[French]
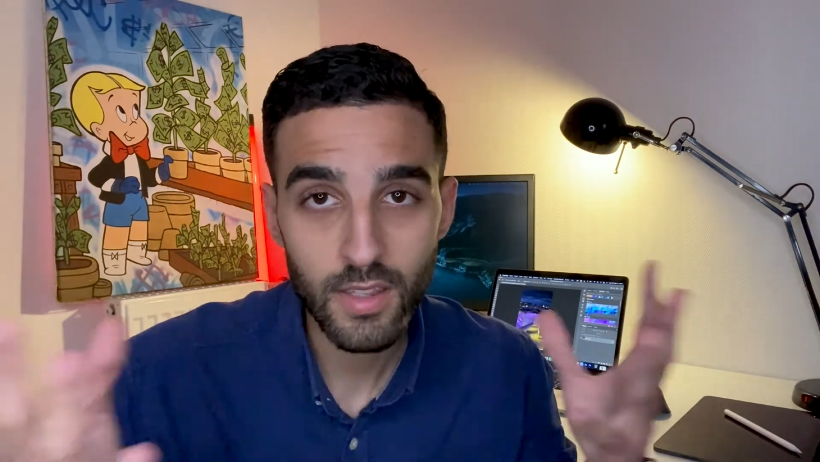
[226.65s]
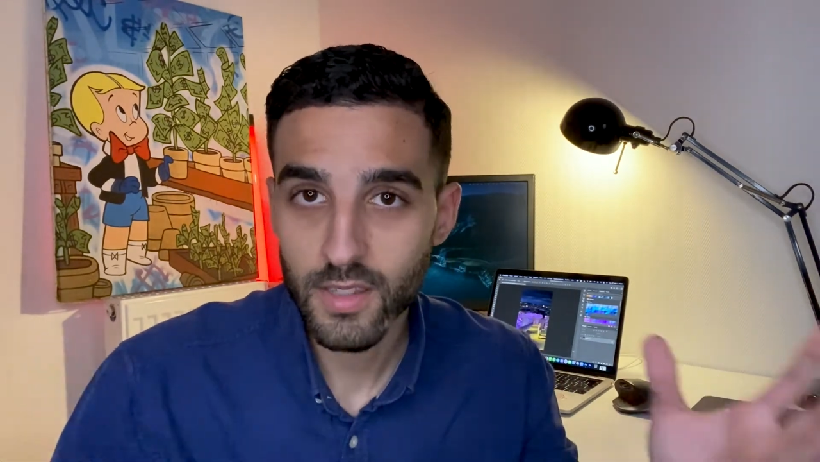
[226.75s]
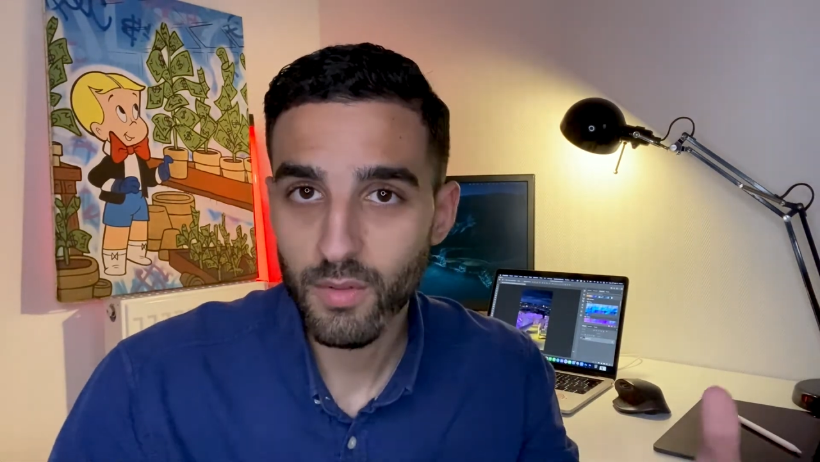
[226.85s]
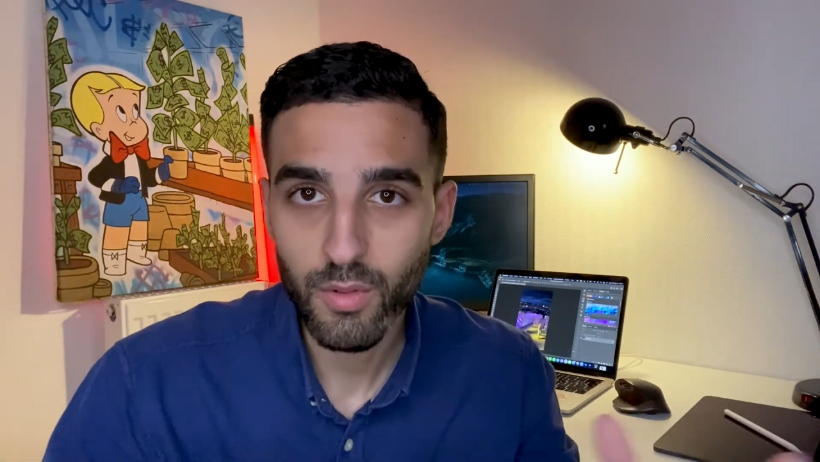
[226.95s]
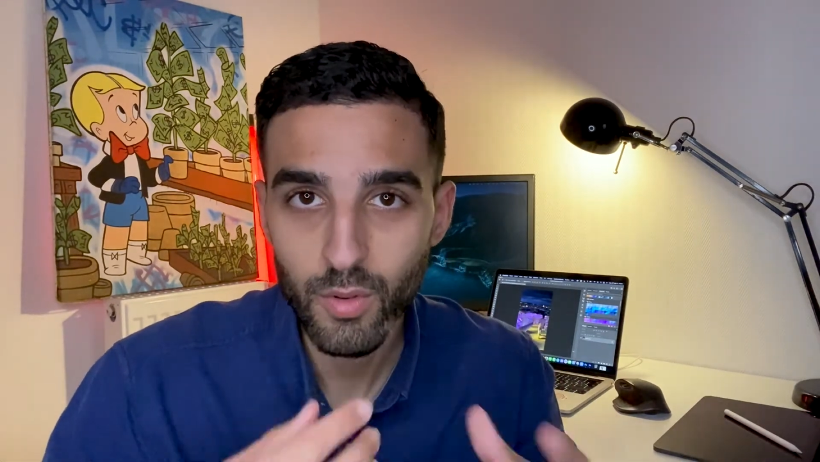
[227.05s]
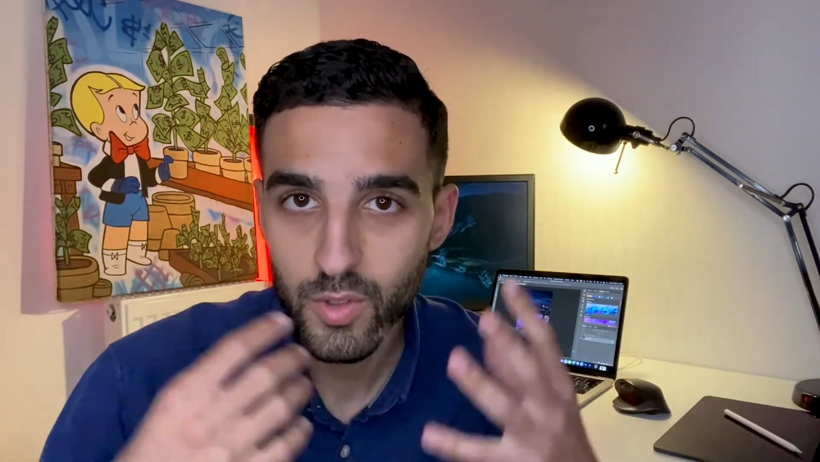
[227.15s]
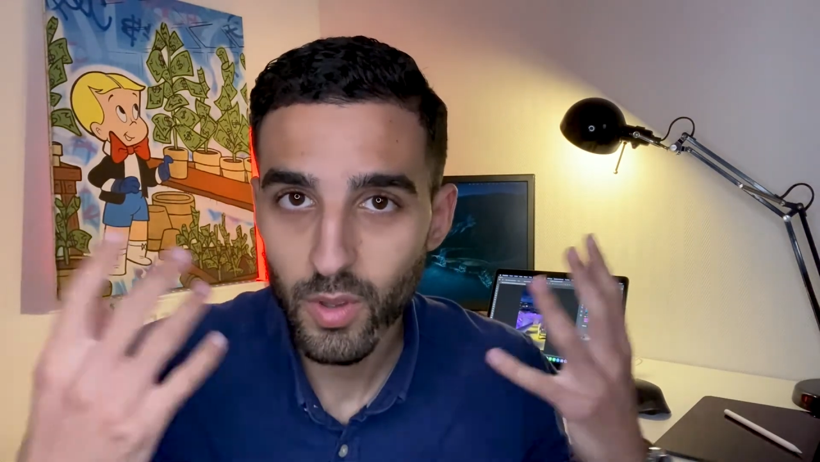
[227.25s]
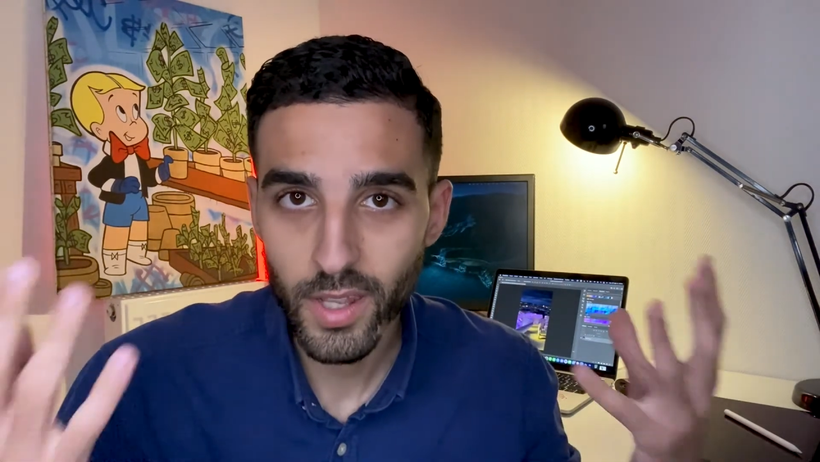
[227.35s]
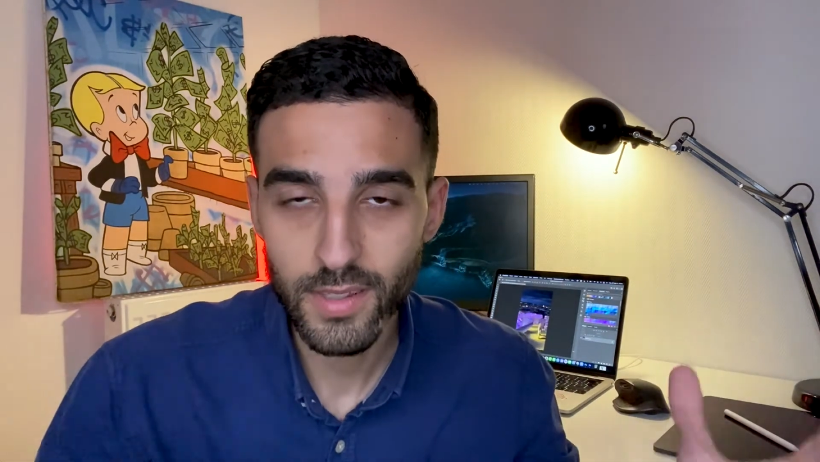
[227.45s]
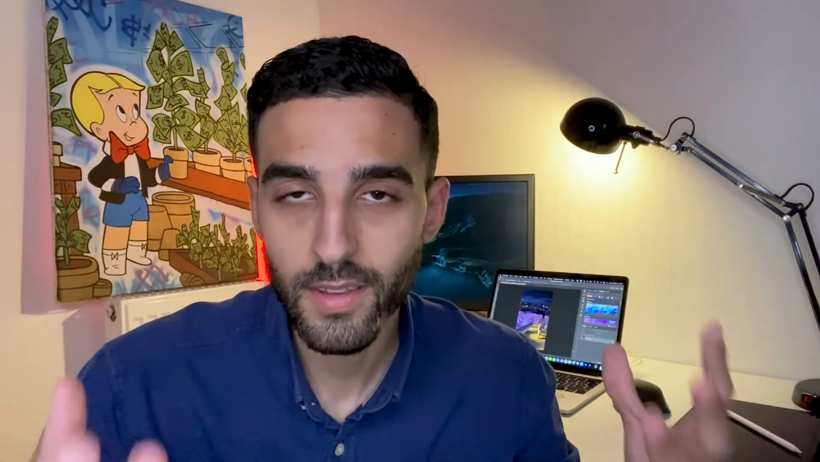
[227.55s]
des
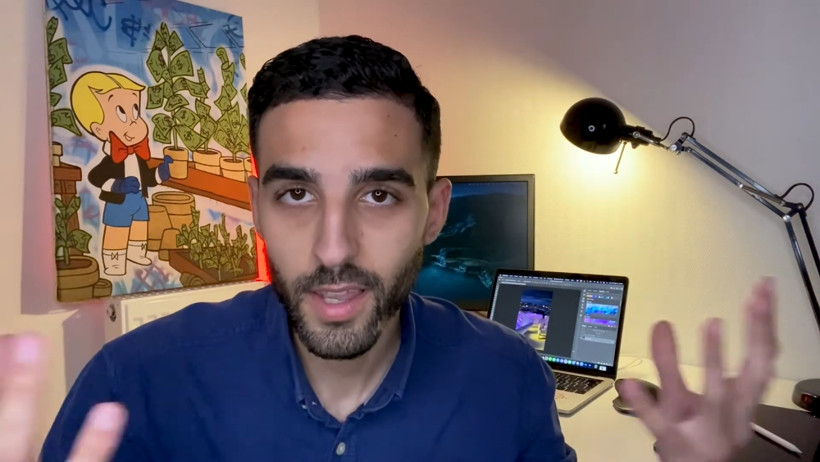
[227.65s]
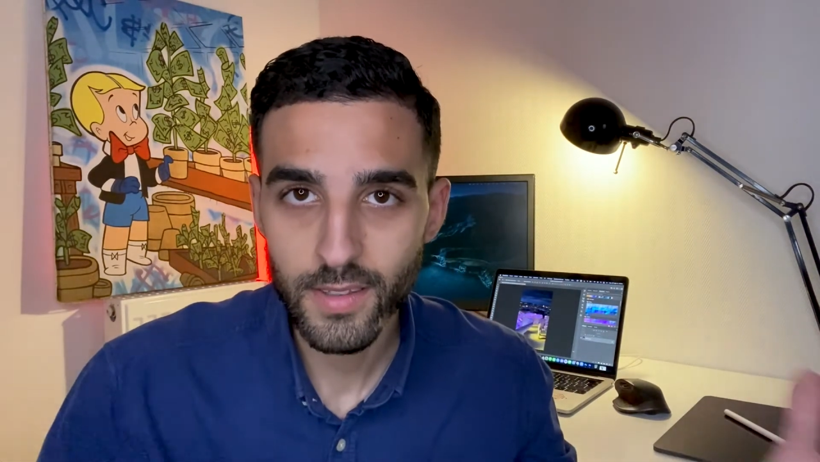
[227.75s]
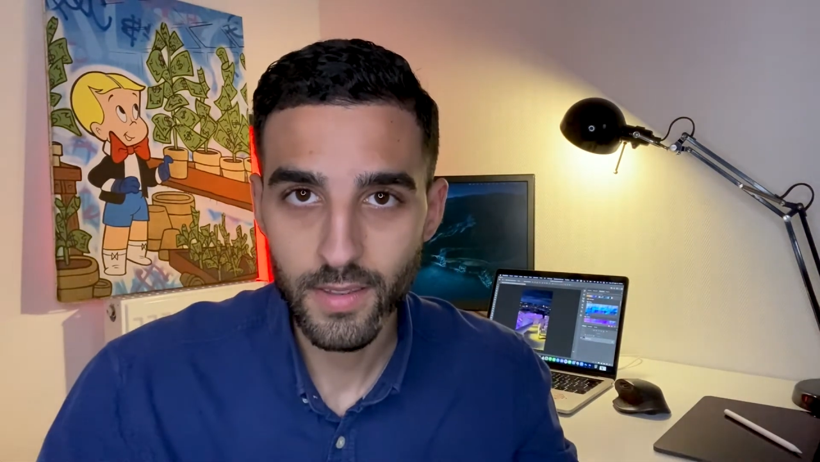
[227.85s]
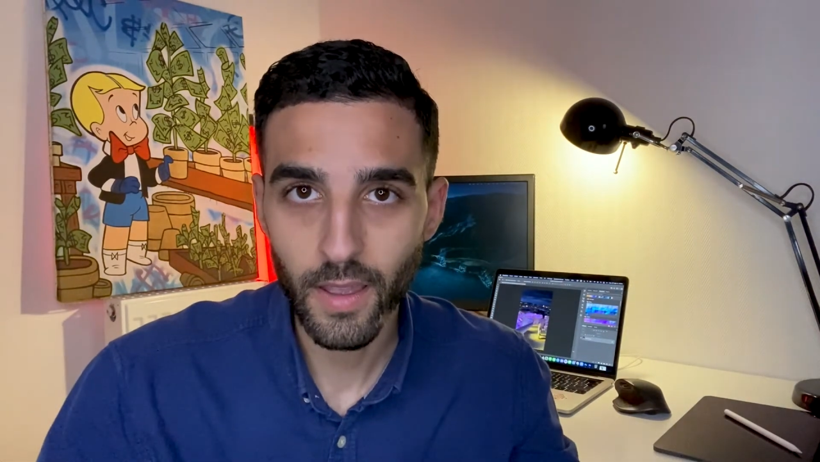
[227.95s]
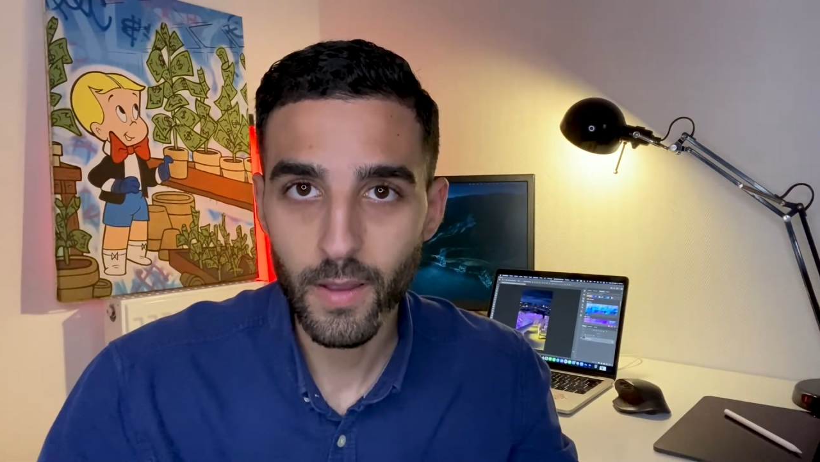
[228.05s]
influenceurs, etc., etc.,